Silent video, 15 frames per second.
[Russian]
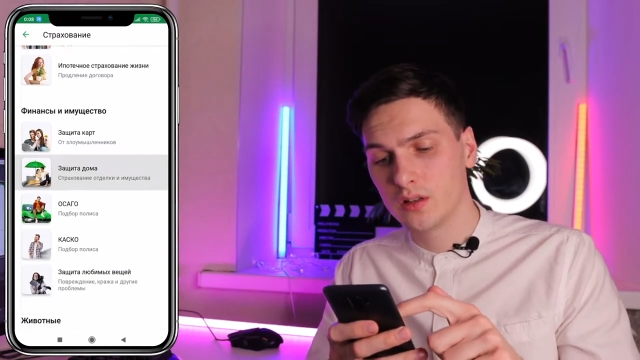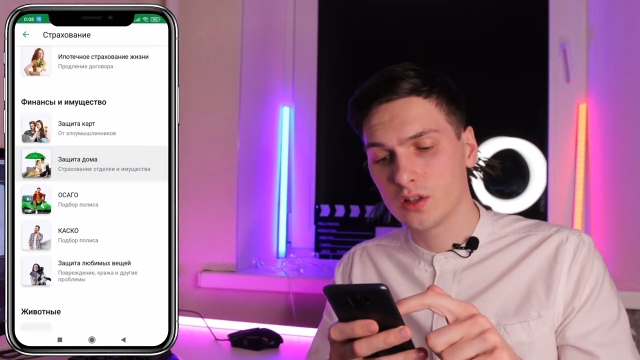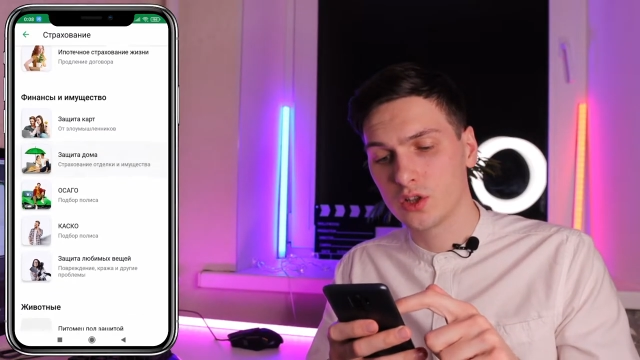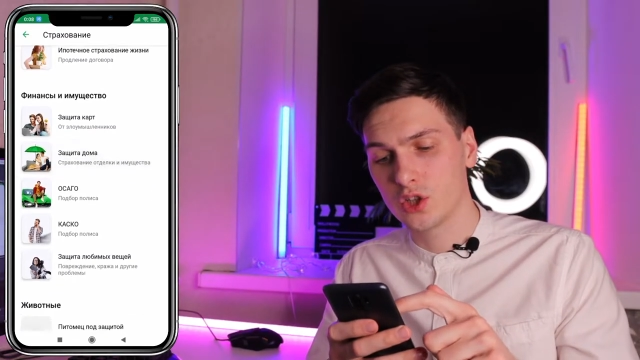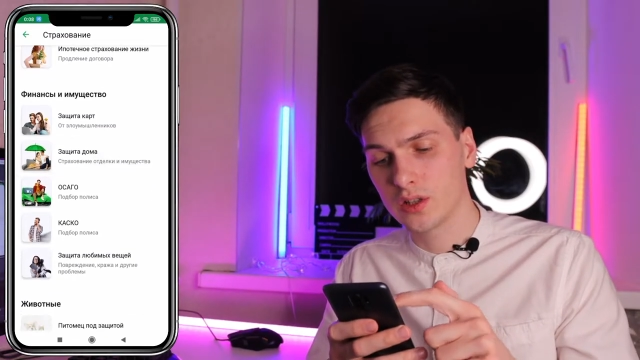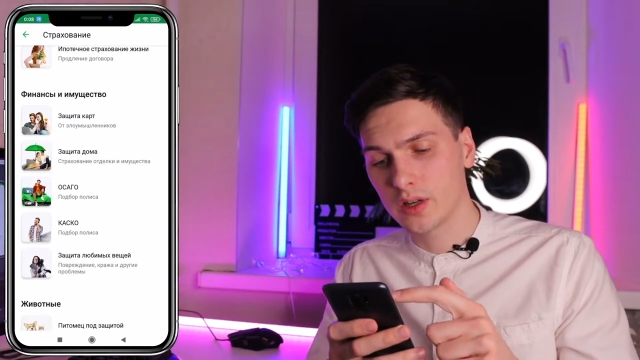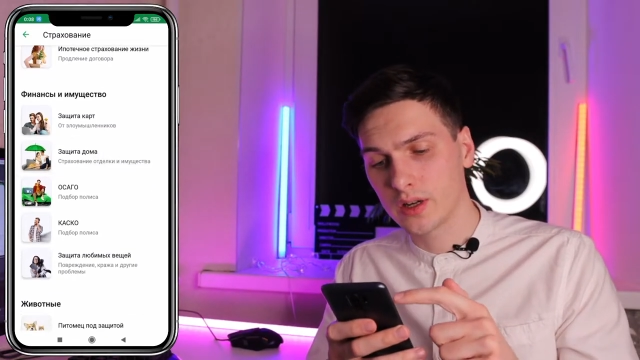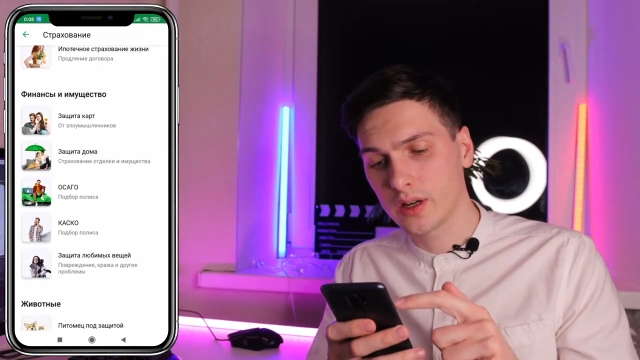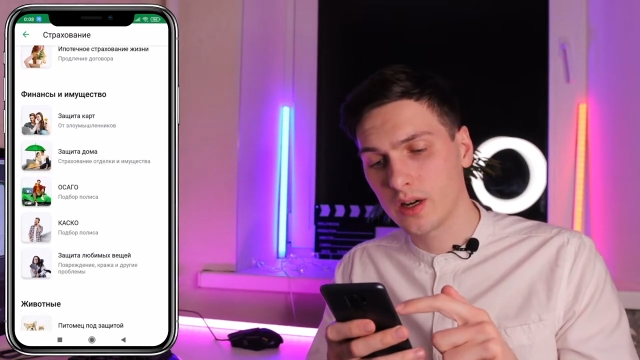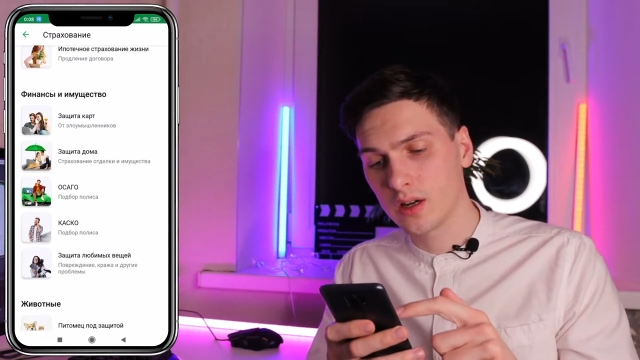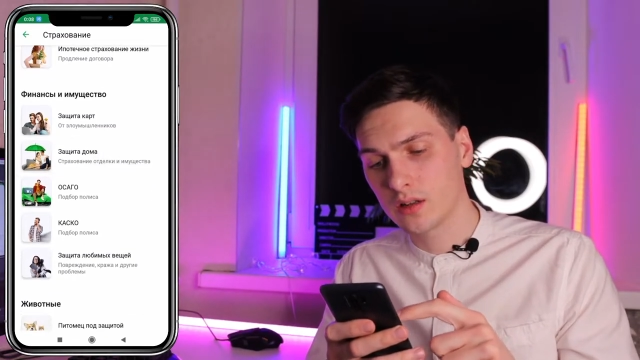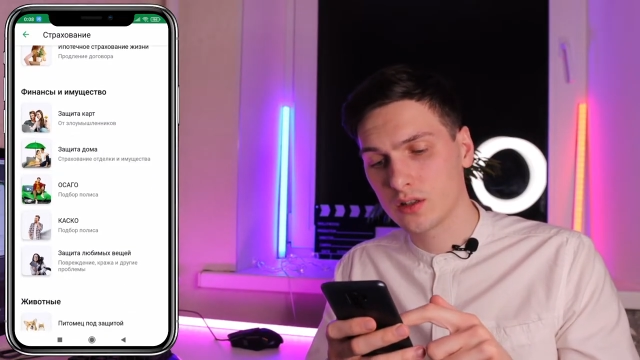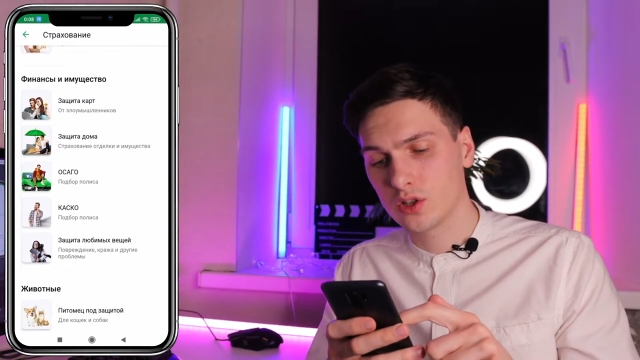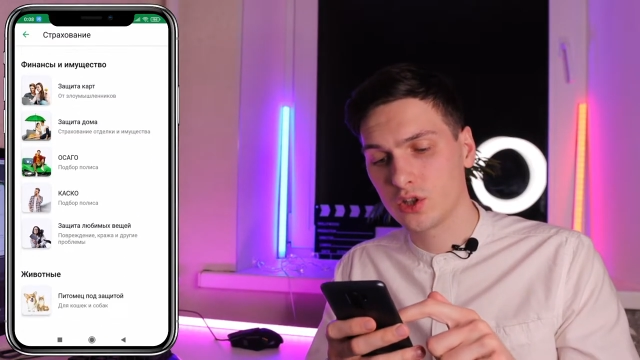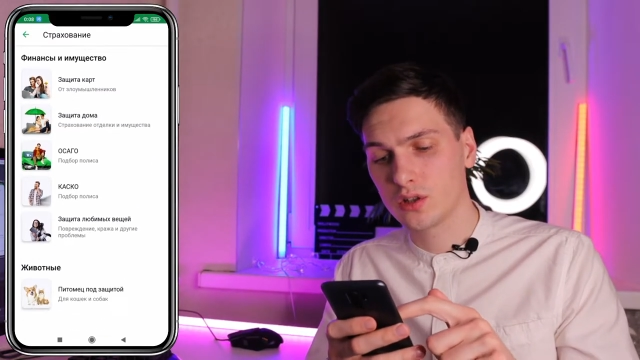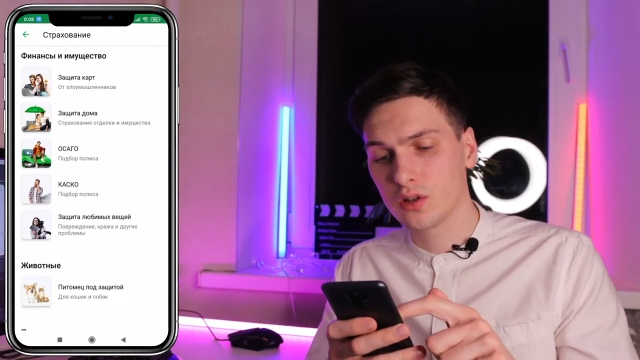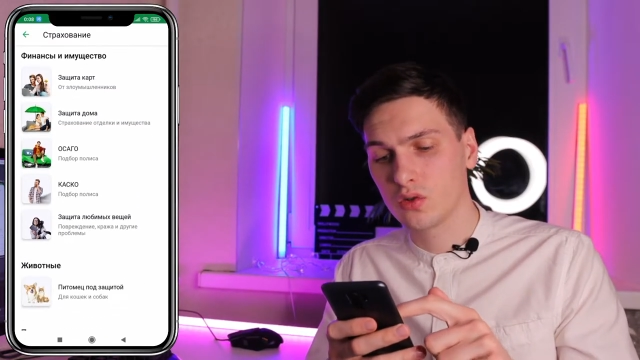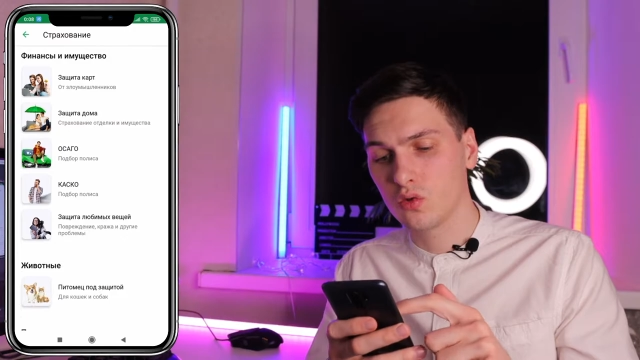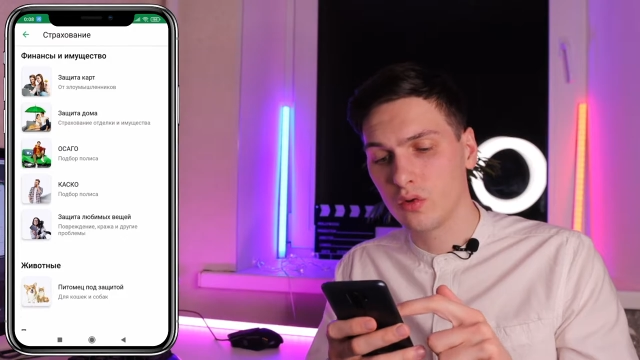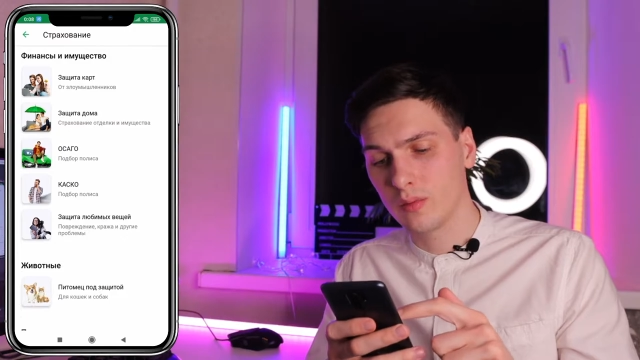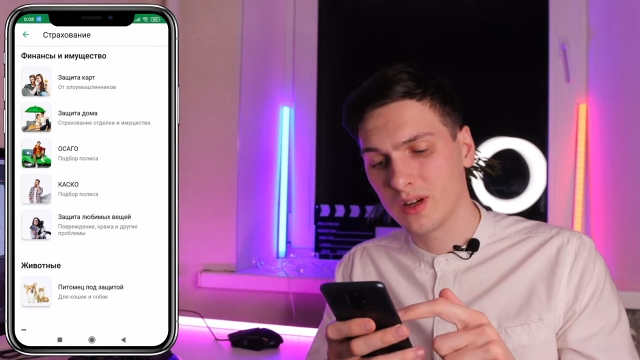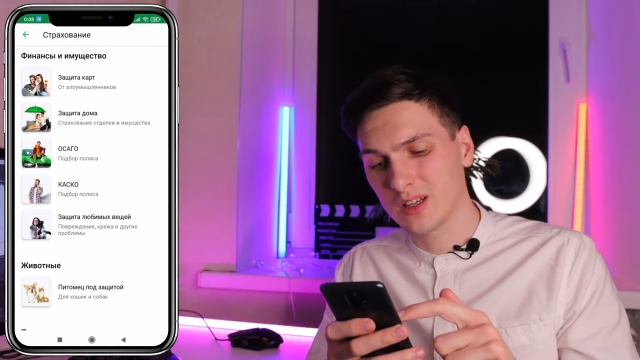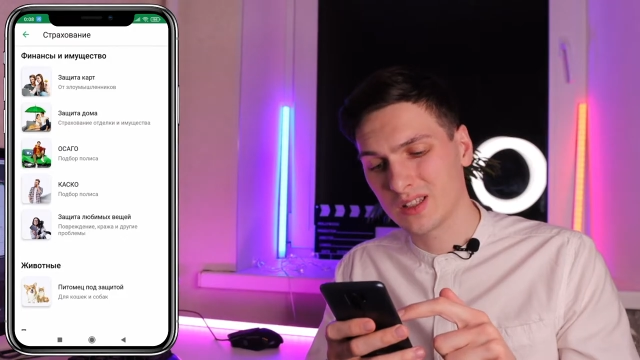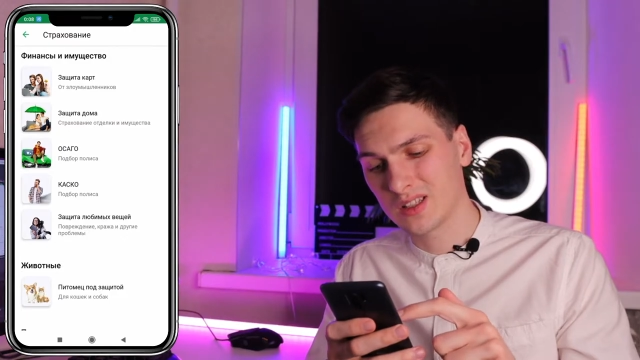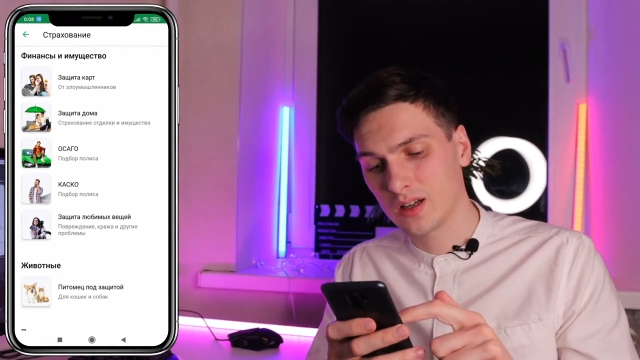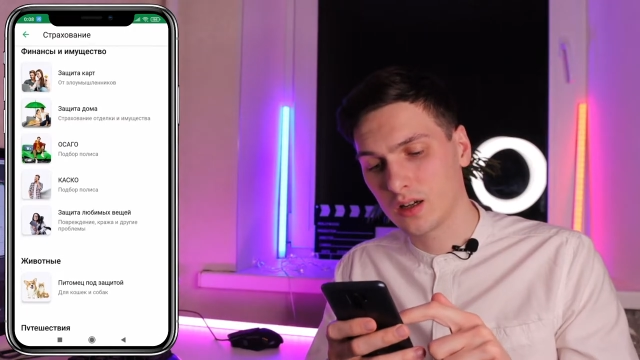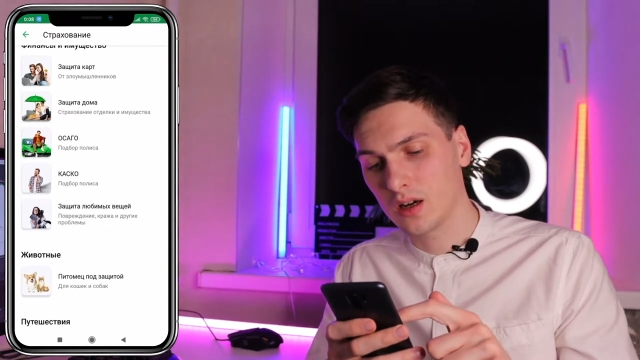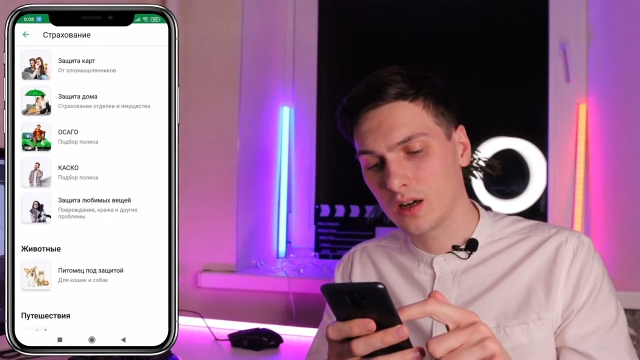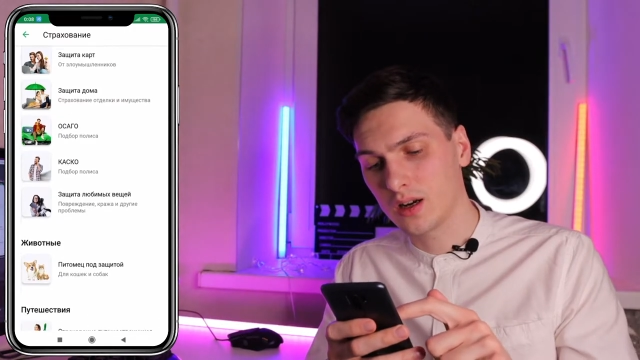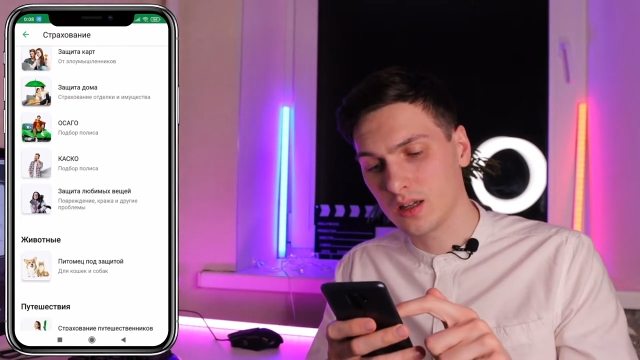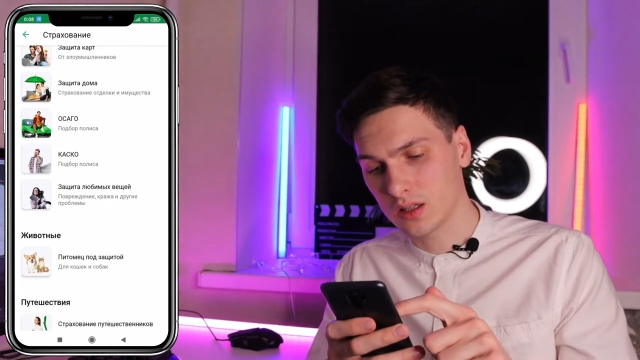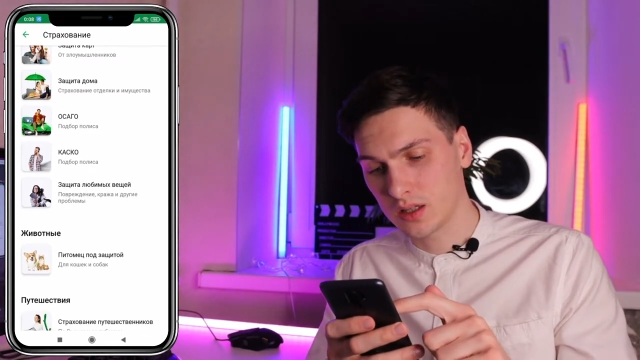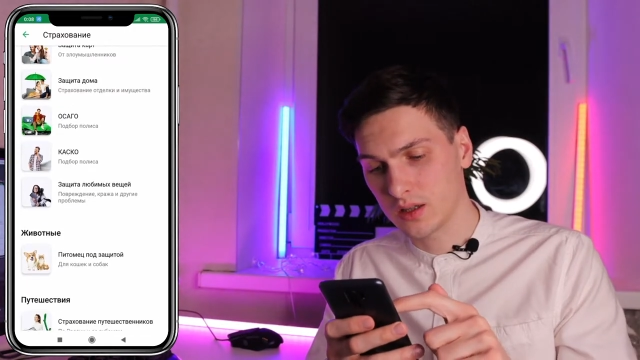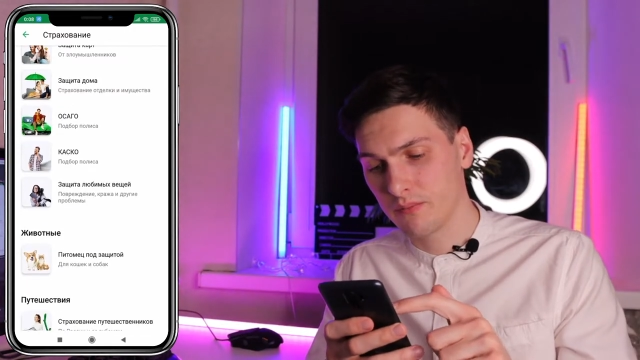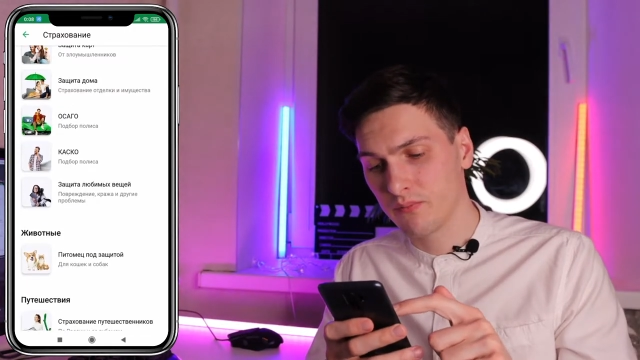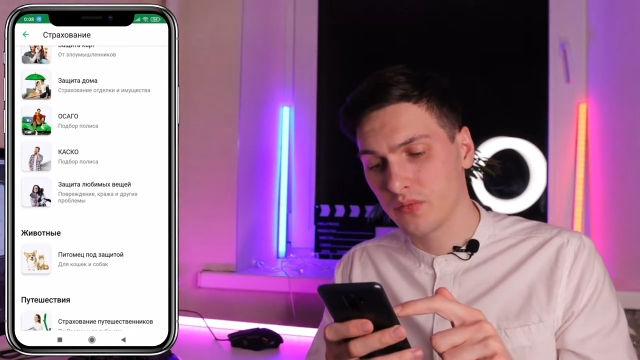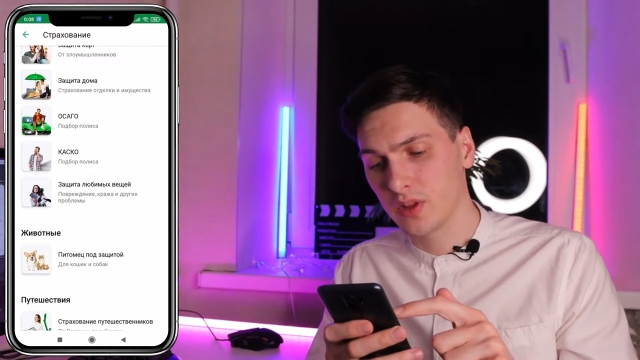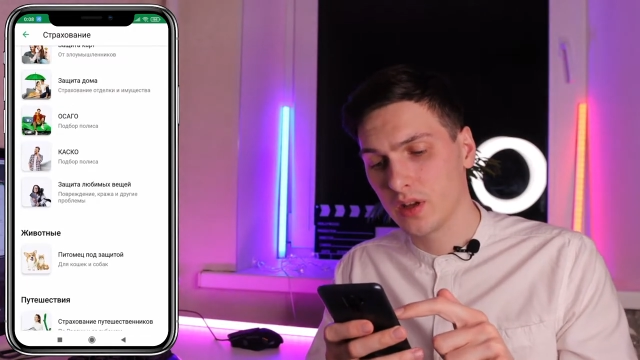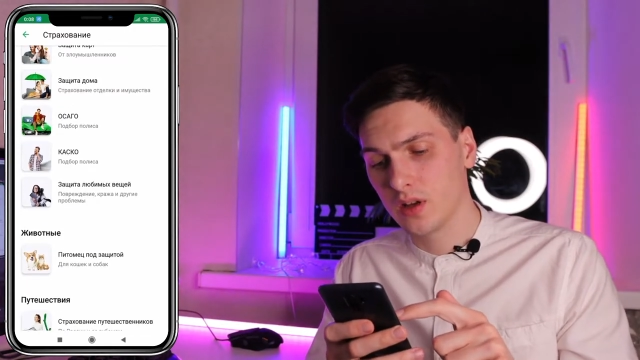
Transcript: защита карт, защита дома, ОСАГО, каска,